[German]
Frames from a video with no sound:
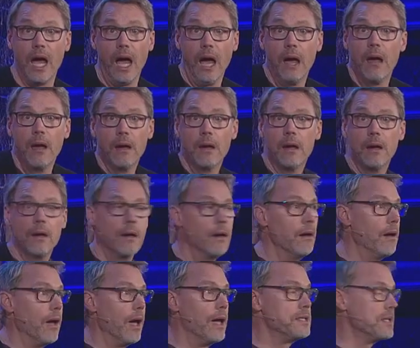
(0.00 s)
ja,
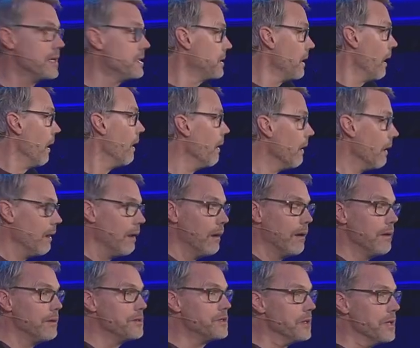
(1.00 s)
das ist ja
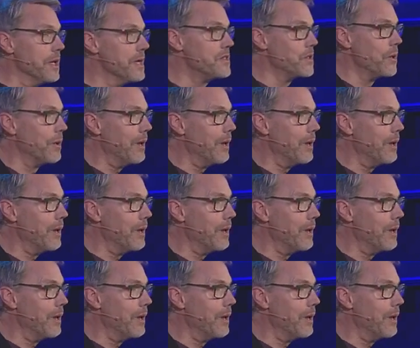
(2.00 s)
so nicht zu